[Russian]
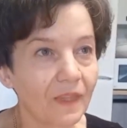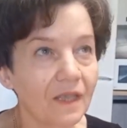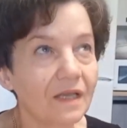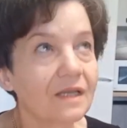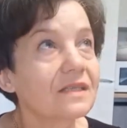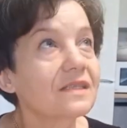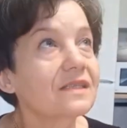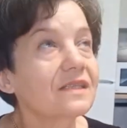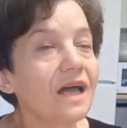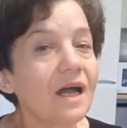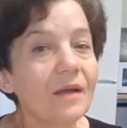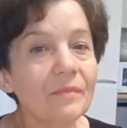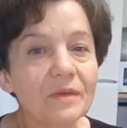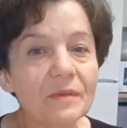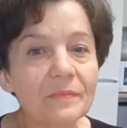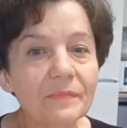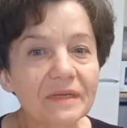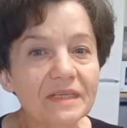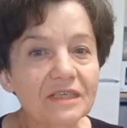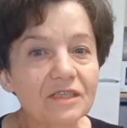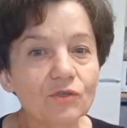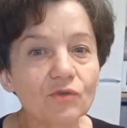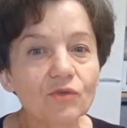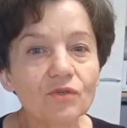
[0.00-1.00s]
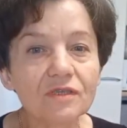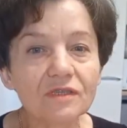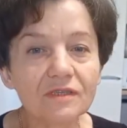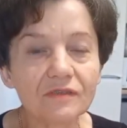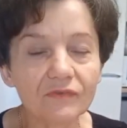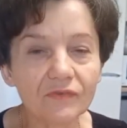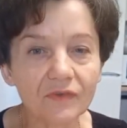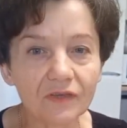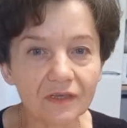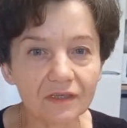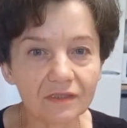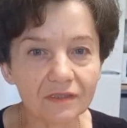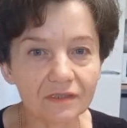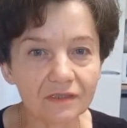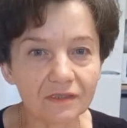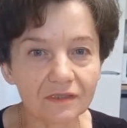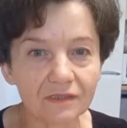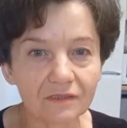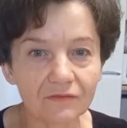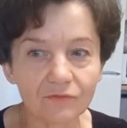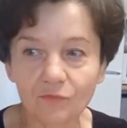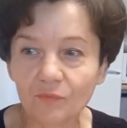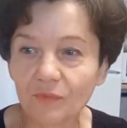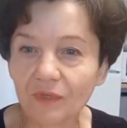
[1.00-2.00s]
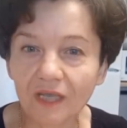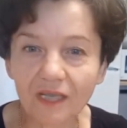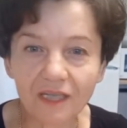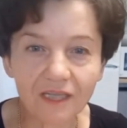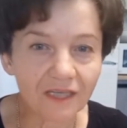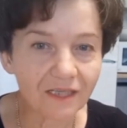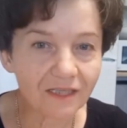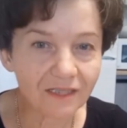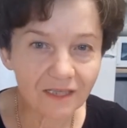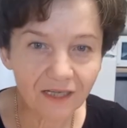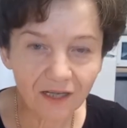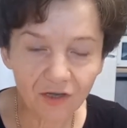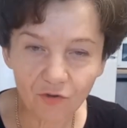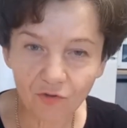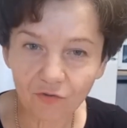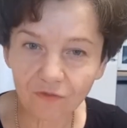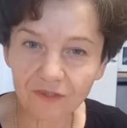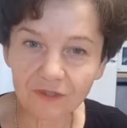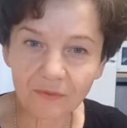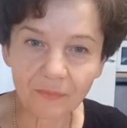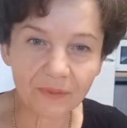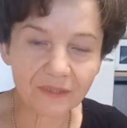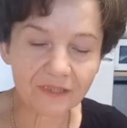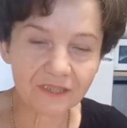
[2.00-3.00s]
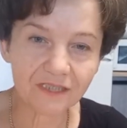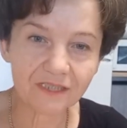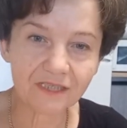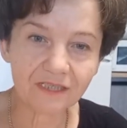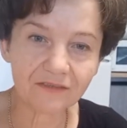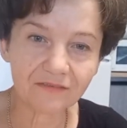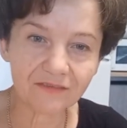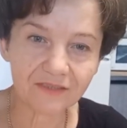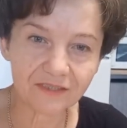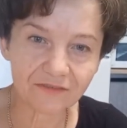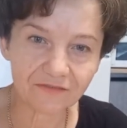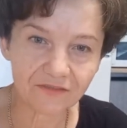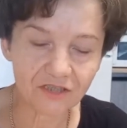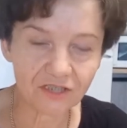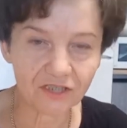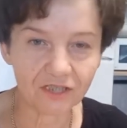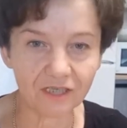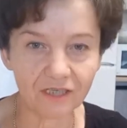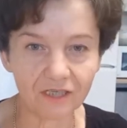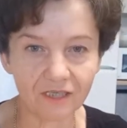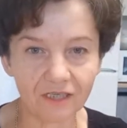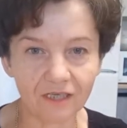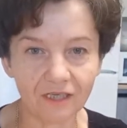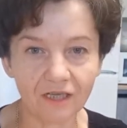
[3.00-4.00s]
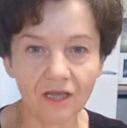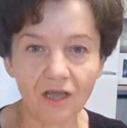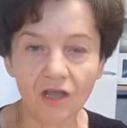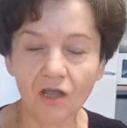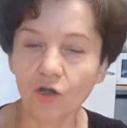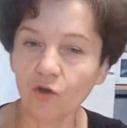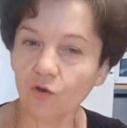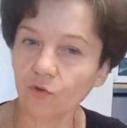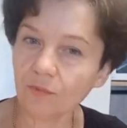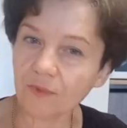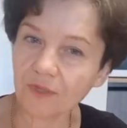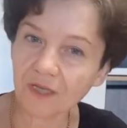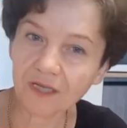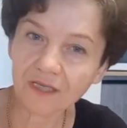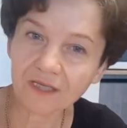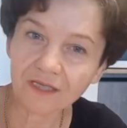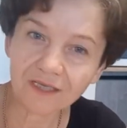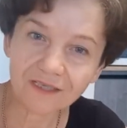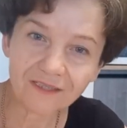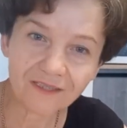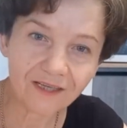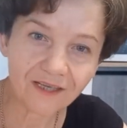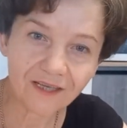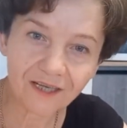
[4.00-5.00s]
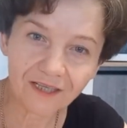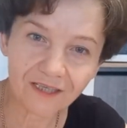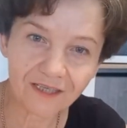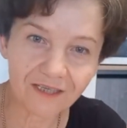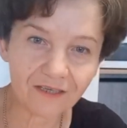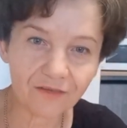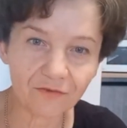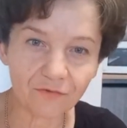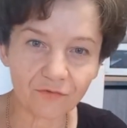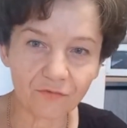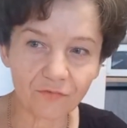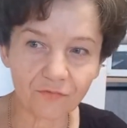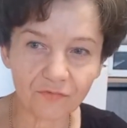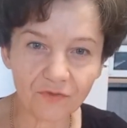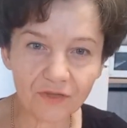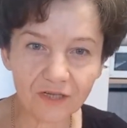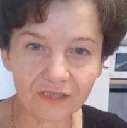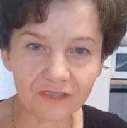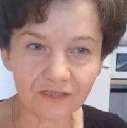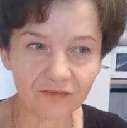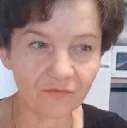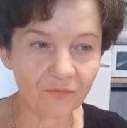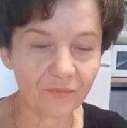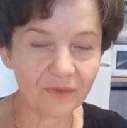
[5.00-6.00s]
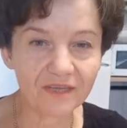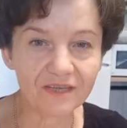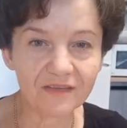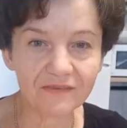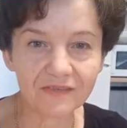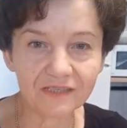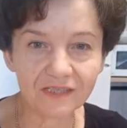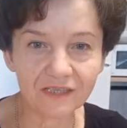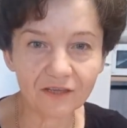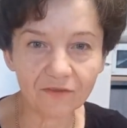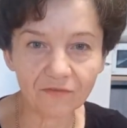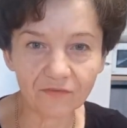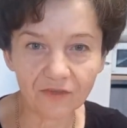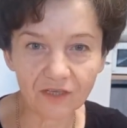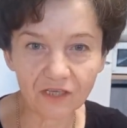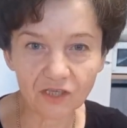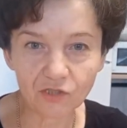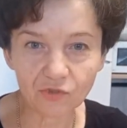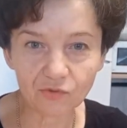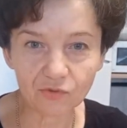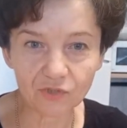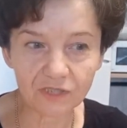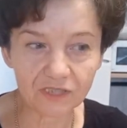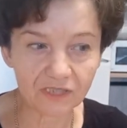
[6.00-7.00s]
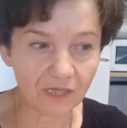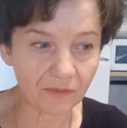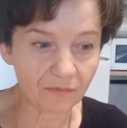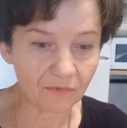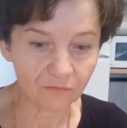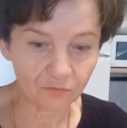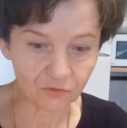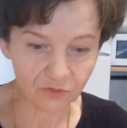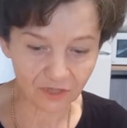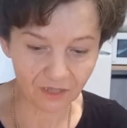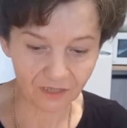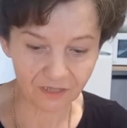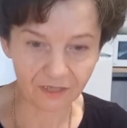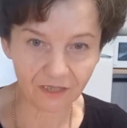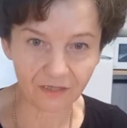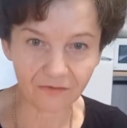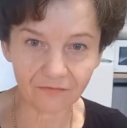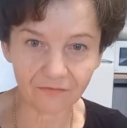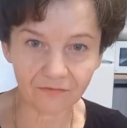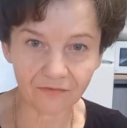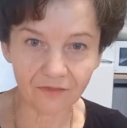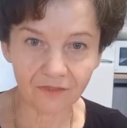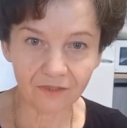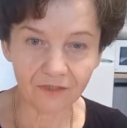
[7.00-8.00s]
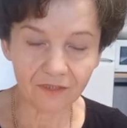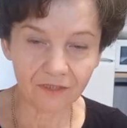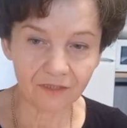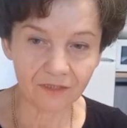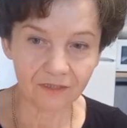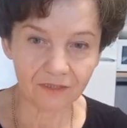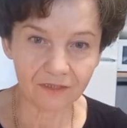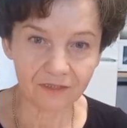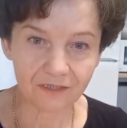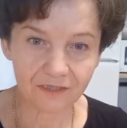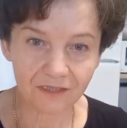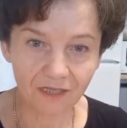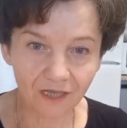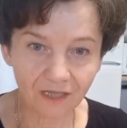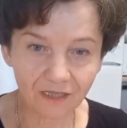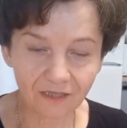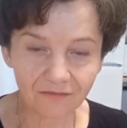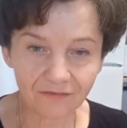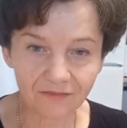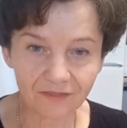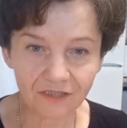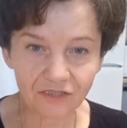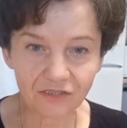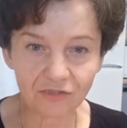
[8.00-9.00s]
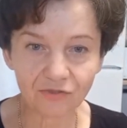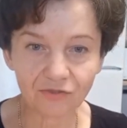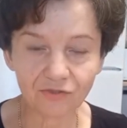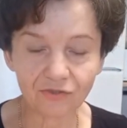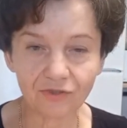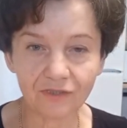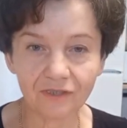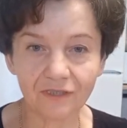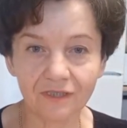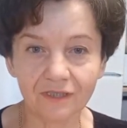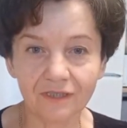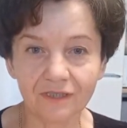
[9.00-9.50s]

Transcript: самый простой свет, у меня нет никакого дополнительного освещения, у меня нет никаких фильтров, мои все видео, самые, вот как я сняла видео,